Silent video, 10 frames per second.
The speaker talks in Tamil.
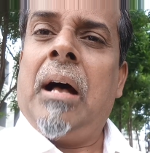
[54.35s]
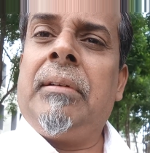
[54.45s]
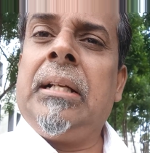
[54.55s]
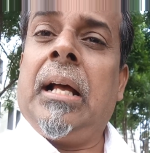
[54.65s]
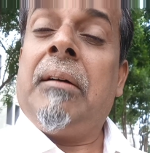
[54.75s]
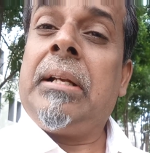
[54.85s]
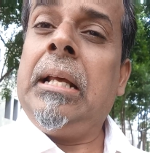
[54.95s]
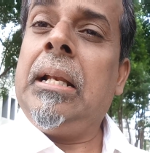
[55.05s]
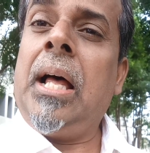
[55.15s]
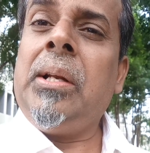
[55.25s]
அவர் அவர்
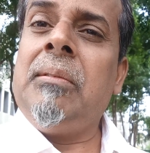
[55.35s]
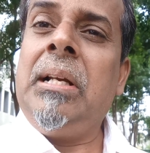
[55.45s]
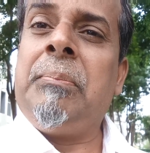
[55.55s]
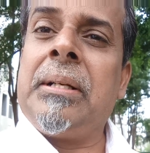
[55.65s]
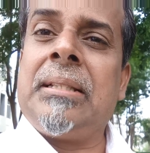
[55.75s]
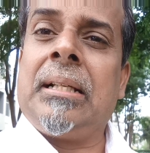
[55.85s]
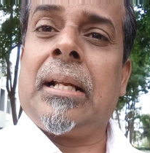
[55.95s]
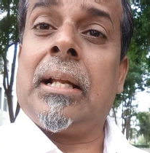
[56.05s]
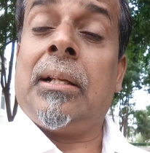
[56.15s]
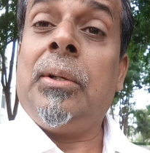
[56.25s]
எல்லாருக்கும்
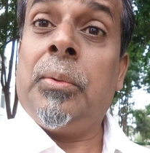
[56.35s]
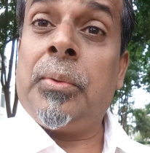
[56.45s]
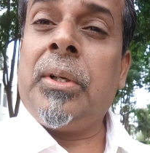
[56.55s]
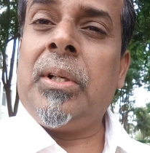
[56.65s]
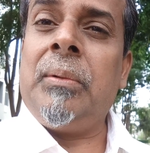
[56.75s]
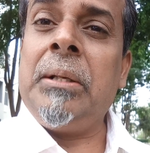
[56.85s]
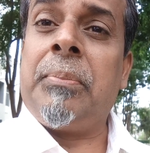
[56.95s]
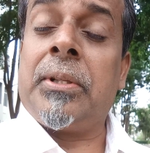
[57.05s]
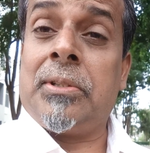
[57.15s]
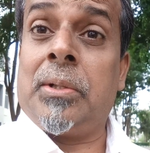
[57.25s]
வெளிப்படுத்திருக்கிறார் உனக்கு
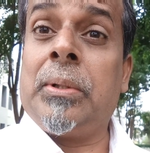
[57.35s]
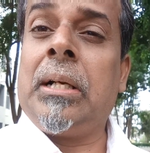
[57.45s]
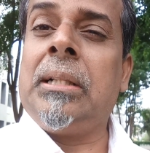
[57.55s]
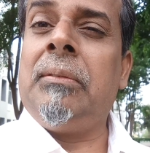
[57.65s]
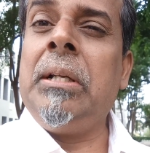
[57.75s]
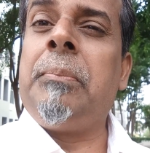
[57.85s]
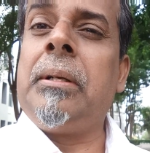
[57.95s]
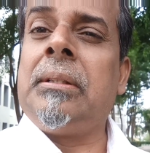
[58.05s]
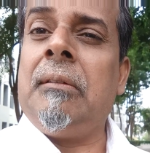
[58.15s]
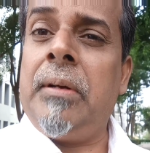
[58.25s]
வெளிப்படுத்துவார் உனக்கு அந்த
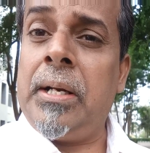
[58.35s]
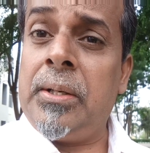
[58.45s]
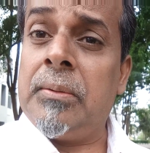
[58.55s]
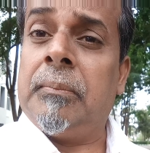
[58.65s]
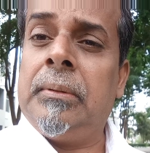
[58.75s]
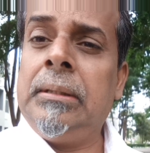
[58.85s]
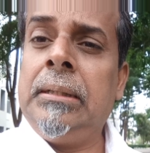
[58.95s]
வெளிப்படுத்தல் வேண்டும்